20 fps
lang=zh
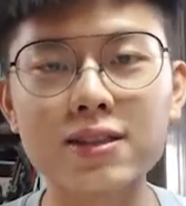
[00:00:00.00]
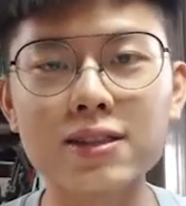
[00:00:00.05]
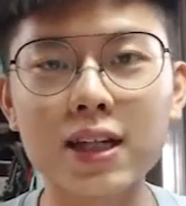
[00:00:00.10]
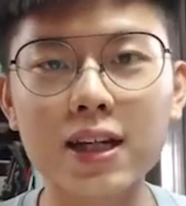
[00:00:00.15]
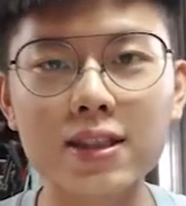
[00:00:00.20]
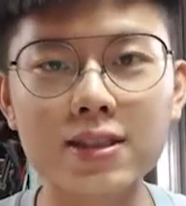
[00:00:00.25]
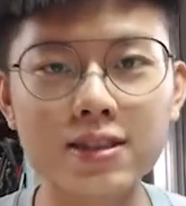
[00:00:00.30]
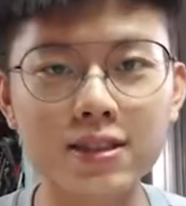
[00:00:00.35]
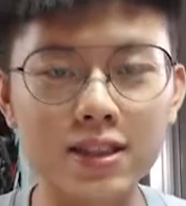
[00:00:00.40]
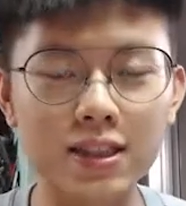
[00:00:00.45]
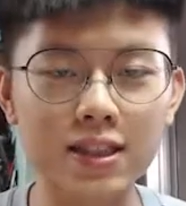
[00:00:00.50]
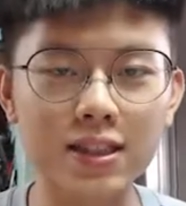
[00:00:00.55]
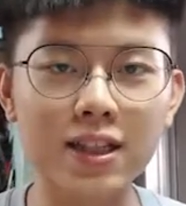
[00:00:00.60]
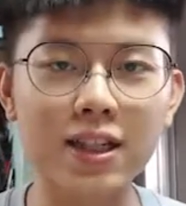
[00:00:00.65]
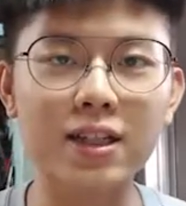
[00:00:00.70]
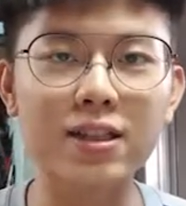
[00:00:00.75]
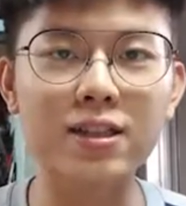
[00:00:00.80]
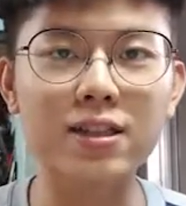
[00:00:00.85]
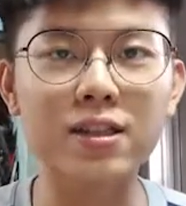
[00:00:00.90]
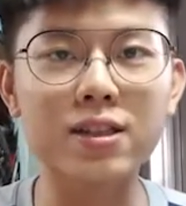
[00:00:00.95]
在今
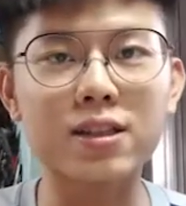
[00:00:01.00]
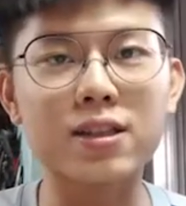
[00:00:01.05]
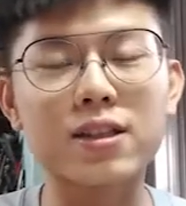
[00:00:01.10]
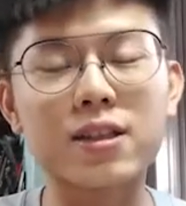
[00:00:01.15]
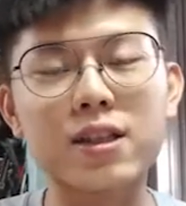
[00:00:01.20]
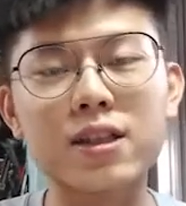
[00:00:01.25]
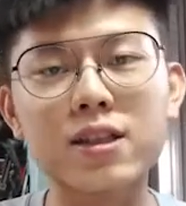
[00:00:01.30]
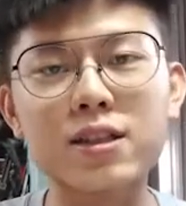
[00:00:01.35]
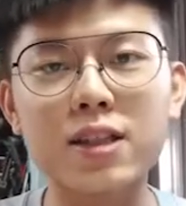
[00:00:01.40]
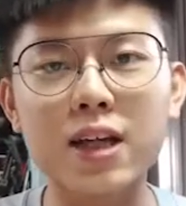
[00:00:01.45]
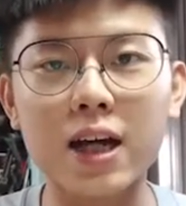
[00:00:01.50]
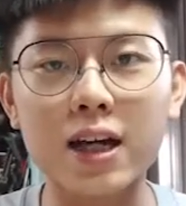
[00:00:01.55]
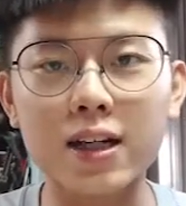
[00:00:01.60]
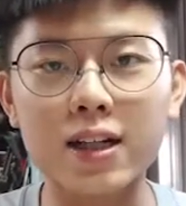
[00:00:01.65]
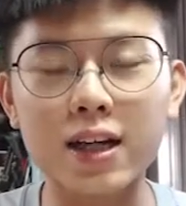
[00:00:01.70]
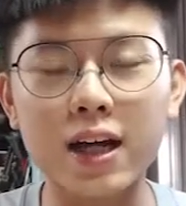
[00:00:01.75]
天的课堂